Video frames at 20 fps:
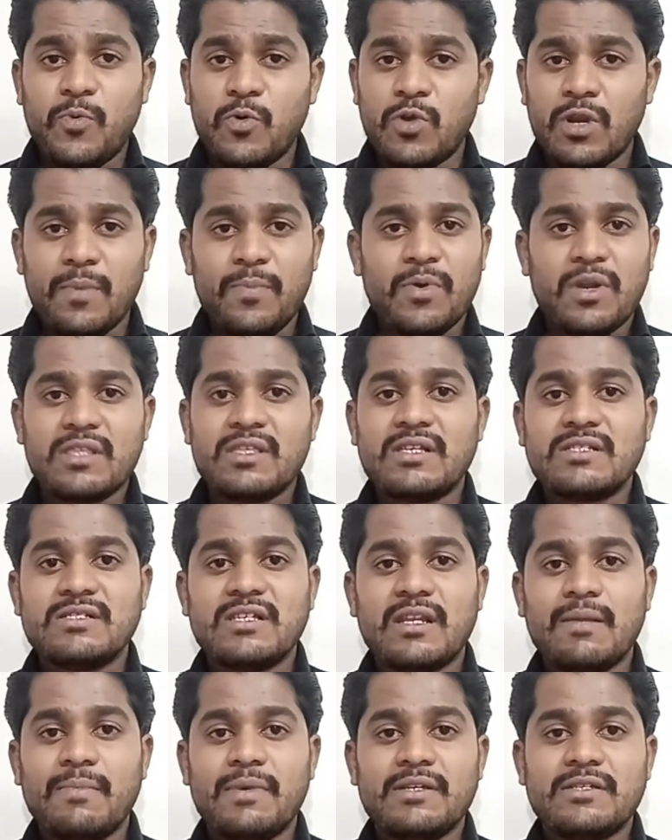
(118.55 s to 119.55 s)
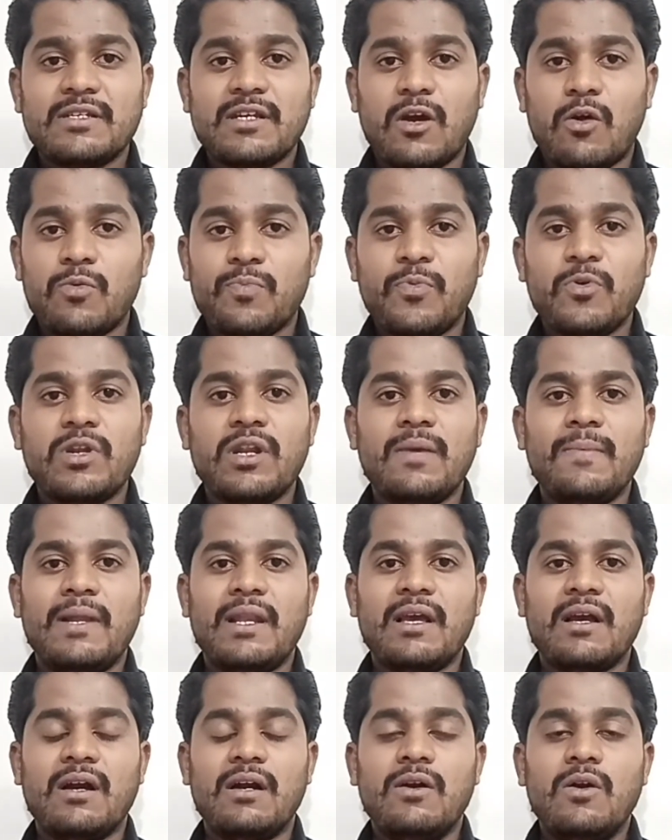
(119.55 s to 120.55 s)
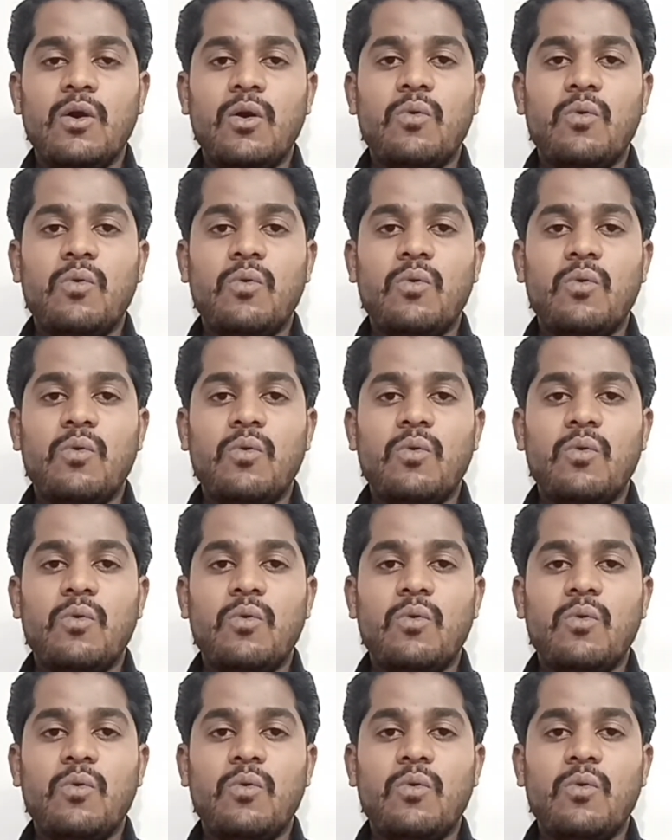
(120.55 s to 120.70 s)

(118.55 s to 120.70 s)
पूरा पूरा दस हजार एमएच का आउटपुट नहीं मिलेगा